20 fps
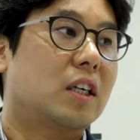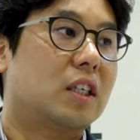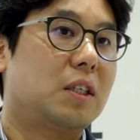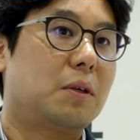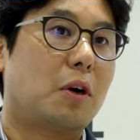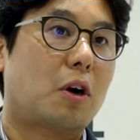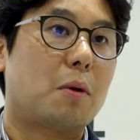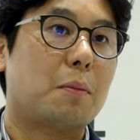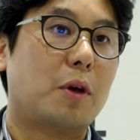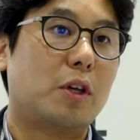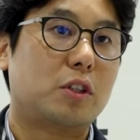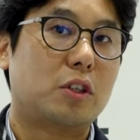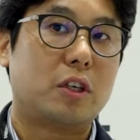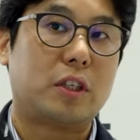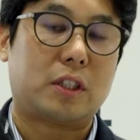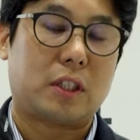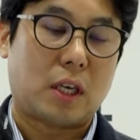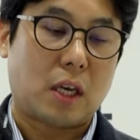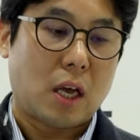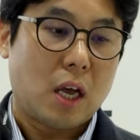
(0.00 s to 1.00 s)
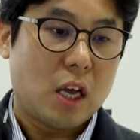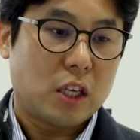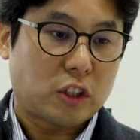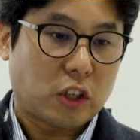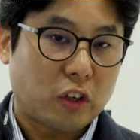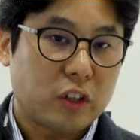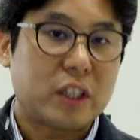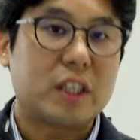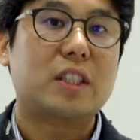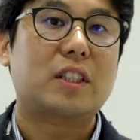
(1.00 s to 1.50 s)
그러면서 이제
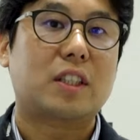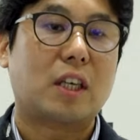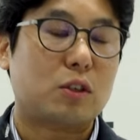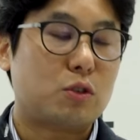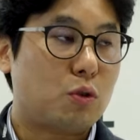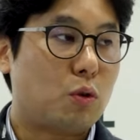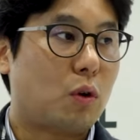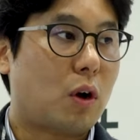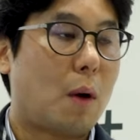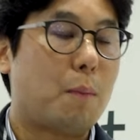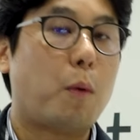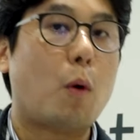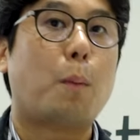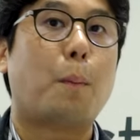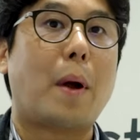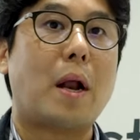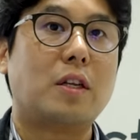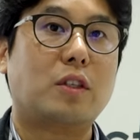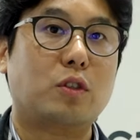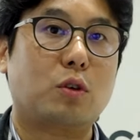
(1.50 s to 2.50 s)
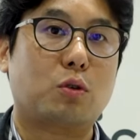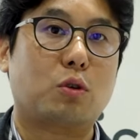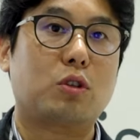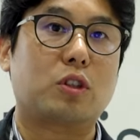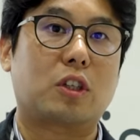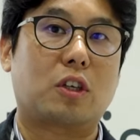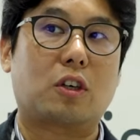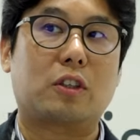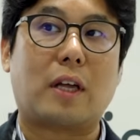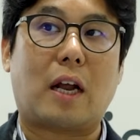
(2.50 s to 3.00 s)
전기차 수요가 폭발적으로
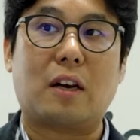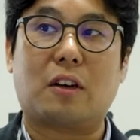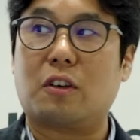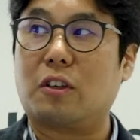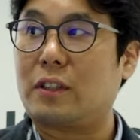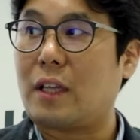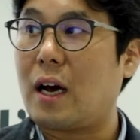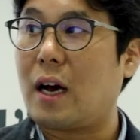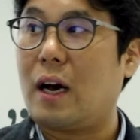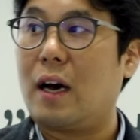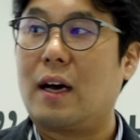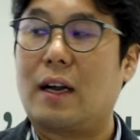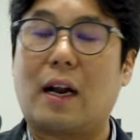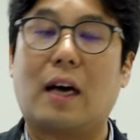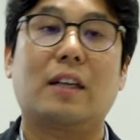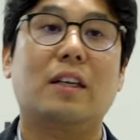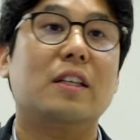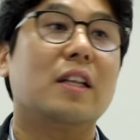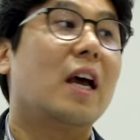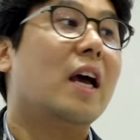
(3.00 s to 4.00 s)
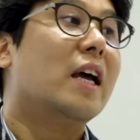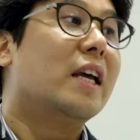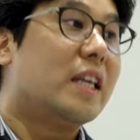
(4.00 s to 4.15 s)
늘어날 거다라는